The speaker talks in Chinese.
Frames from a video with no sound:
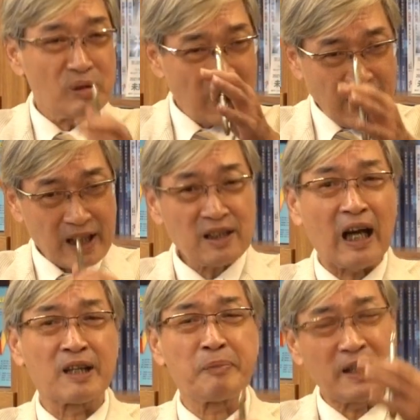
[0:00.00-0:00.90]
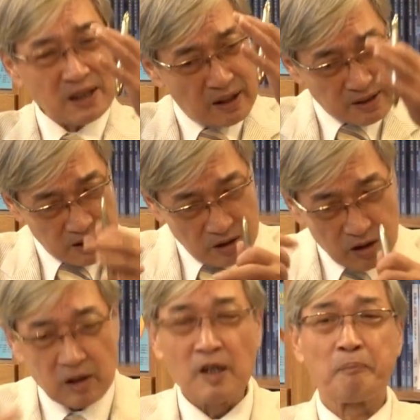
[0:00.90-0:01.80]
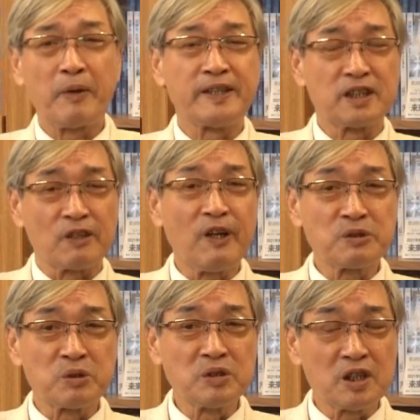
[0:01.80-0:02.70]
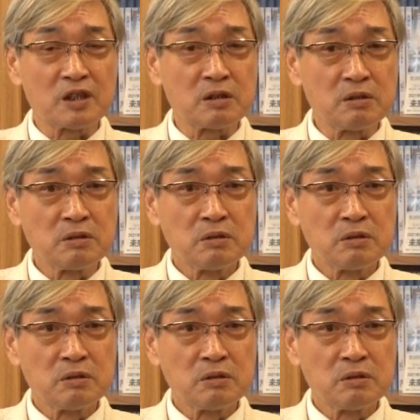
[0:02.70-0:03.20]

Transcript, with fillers: 那你打了败仗以后被解放军接收。